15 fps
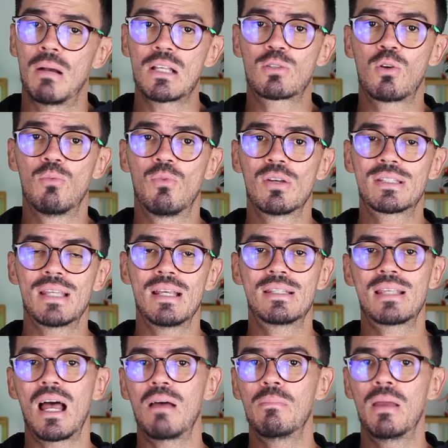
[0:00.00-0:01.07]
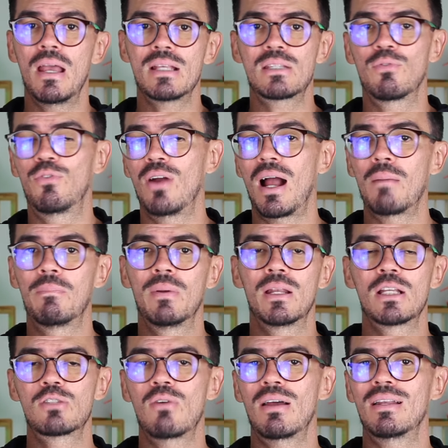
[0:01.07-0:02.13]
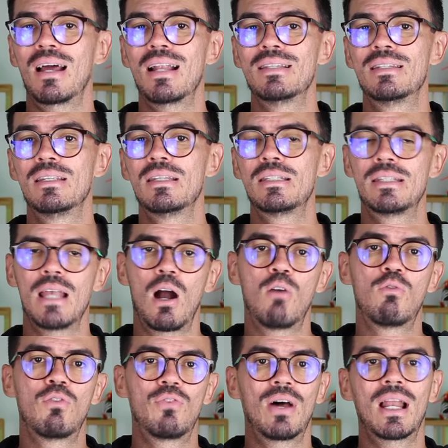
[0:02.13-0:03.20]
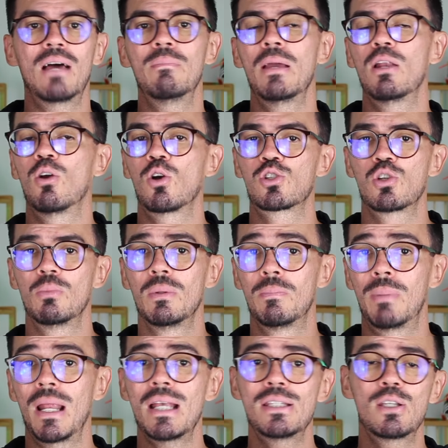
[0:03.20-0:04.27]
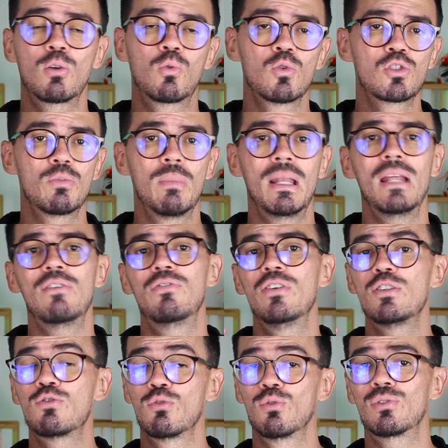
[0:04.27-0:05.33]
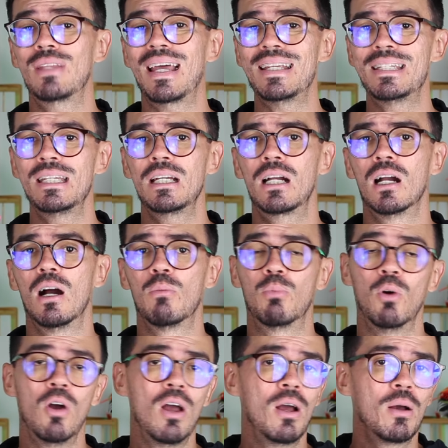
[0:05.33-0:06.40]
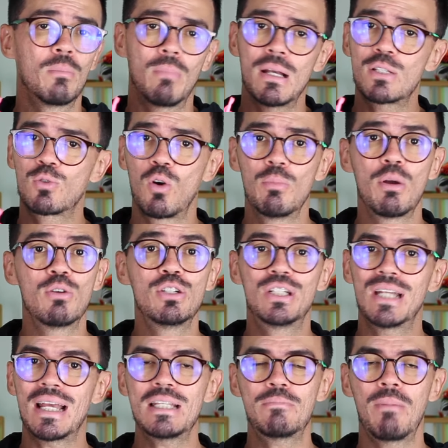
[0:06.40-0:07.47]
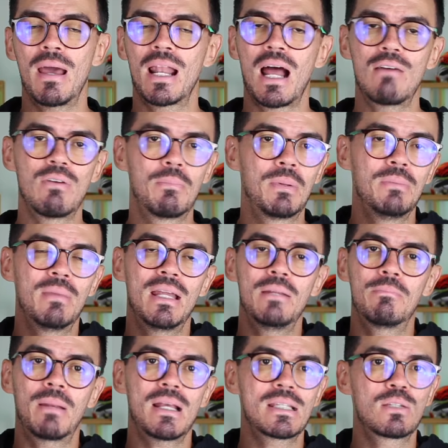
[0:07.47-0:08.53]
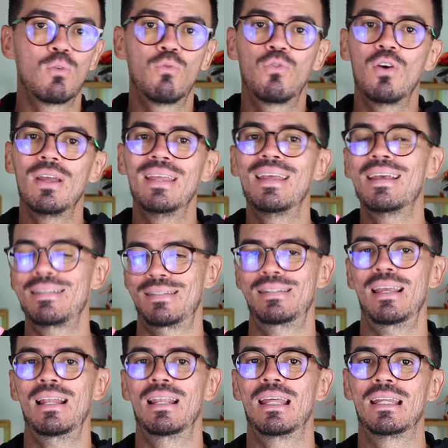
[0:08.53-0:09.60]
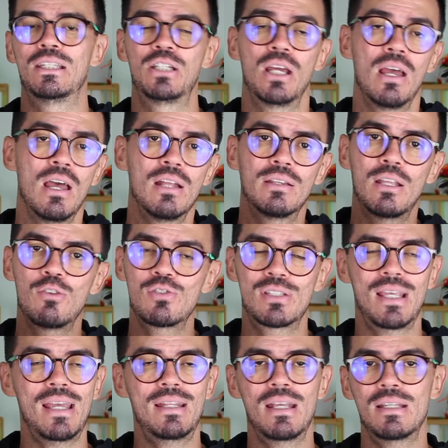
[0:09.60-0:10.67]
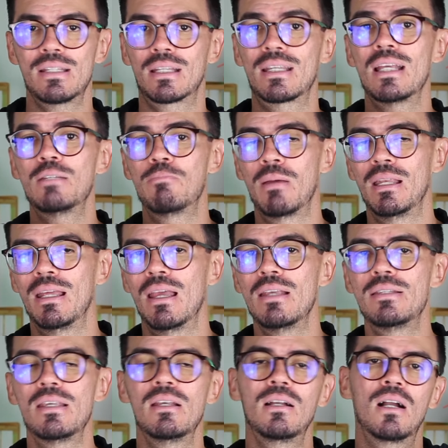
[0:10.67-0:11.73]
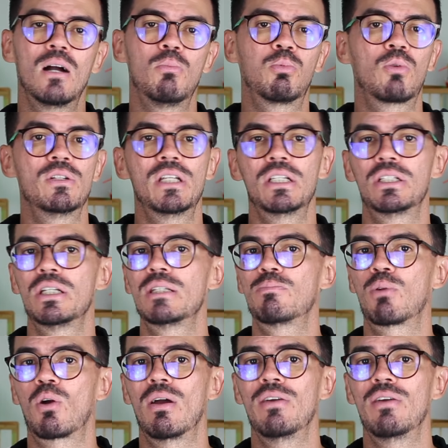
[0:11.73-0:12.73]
Mas como vocês sabem, essa foi apenas uma análise inicial, vou falar melhor sobre preço e custo-benefício no teste em campo. Mas como eu já esperava, a primeira impressão foi excelente. Tenho certeza que a experiência em campo com a GX Pro